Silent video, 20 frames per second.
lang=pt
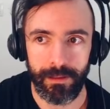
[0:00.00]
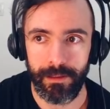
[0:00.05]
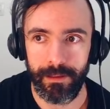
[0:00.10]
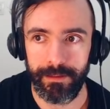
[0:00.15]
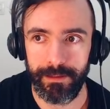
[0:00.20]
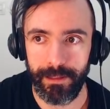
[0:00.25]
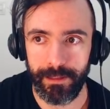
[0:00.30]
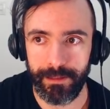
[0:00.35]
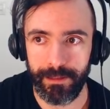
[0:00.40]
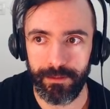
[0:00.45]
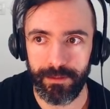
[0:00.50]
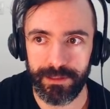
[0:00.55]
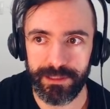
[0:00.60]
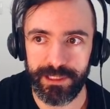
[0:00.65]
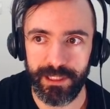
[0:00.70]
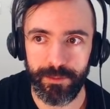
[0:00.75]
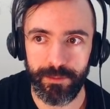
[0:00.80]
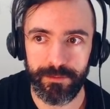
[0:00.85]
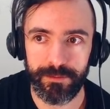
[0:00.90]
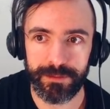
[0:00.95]
E aqui nós
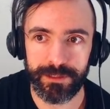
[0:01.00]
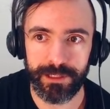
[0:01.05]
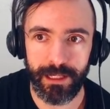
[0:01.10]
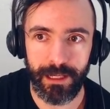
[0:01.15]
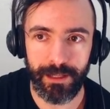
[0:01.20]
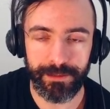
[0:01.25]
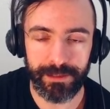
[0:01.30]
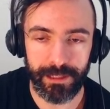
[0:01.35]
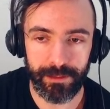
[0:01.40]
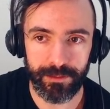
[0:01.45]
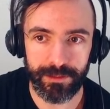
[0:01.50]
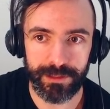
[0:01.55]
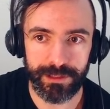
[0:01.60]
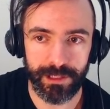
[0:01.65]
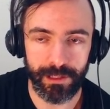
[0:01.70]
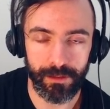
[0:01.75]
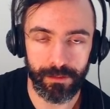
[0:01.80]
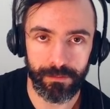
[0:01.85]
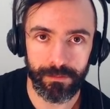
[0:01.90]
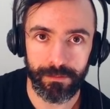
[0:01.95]
temos a
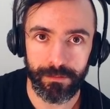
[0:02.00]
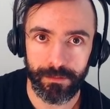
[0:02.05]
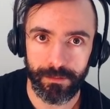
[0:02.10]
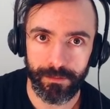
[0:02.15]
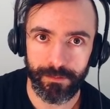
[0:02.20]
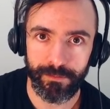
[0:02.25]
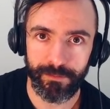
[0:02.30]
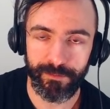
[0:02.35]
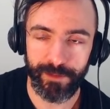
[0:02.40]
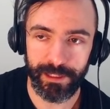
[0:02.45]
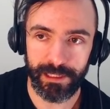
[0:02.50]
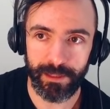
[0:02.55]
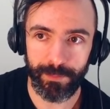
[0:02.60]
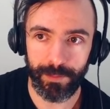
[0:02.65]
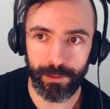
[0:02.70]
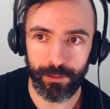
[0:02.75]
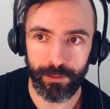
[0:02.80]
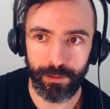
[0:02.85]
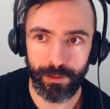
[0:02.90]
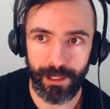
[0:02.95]
tradução feita
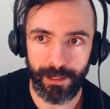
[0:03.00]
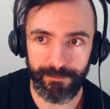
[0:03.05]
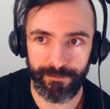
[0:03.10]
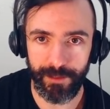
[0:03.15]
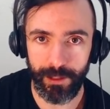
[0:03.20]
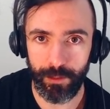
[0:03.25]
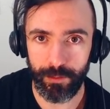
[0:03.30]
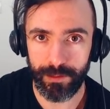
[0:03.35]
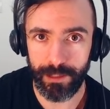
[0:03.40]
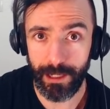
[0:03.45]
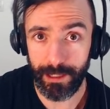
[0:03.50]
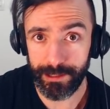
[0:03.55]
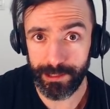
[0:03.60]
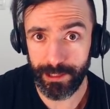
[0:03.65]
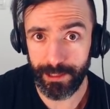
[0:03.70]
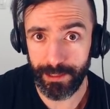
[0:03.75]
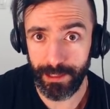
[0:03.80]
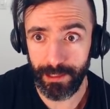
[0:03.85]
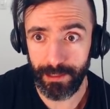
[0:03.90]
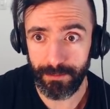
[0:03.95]
pelo Rafael Garra de
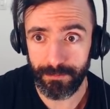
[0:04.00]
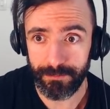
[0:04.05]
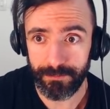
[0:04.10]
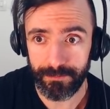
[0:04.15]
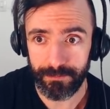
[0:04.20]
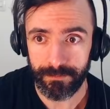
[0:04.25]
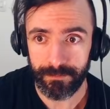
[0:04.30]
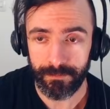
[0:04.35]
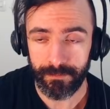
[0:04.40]
Areia,